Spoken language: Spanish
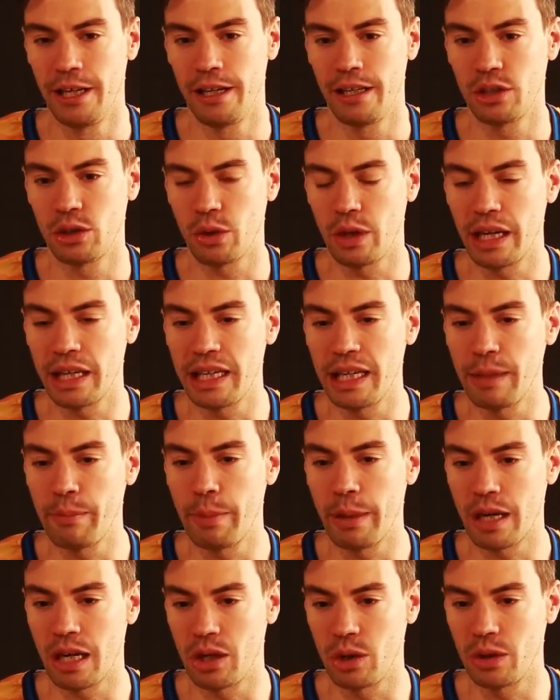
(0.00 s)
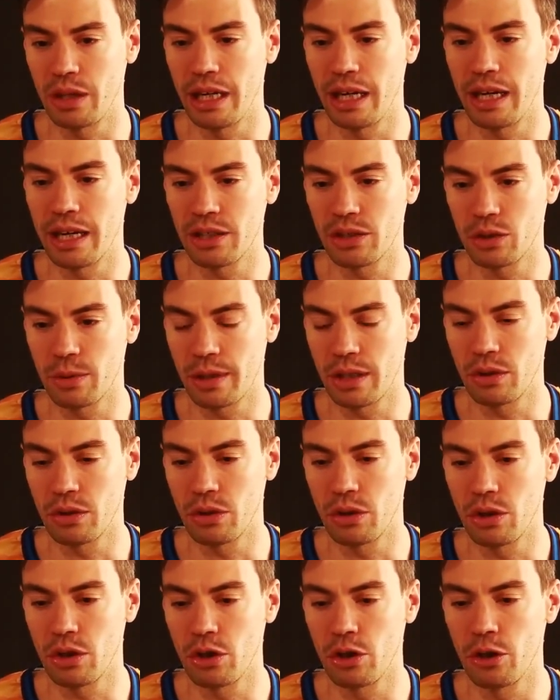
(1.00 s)
estoy aquí para ayudar sobre
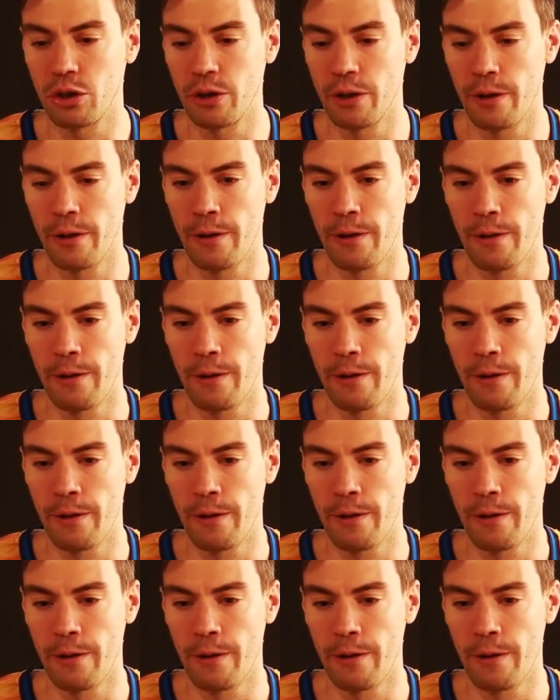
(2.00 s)
todo